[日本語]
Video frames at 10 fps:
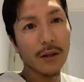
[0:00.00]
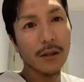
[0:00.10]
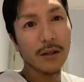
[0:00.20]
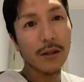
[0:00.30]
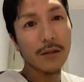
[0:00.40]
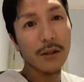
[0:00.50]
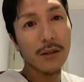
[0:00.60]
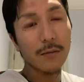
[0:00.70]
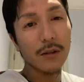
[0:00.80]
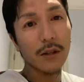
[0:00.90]
な単純に
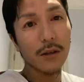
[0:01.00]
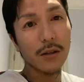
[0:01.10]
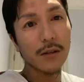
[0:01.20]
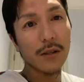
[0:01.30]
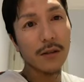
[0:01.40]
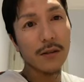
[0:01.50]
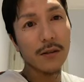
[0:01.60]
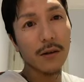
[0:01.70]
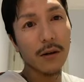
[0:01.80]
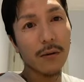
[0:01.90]
質問なんだけどどうやってセックス
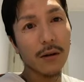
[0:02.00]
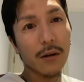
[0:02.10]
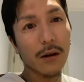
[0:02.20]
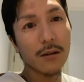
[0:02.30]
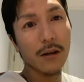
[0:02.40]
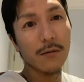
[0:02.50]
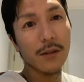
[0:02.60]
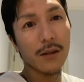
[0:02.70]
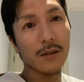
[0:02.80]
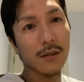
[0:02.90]
する俺バカだから頼む
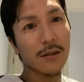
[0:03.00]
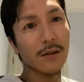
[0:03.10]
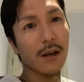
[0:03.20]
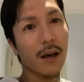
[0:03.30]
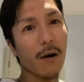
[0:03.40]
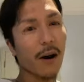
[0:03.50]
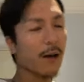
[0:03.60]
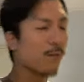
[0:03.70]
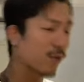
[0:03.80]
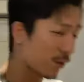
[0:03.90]
セックスさせてくれ以外分から
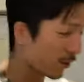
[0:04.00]
んえも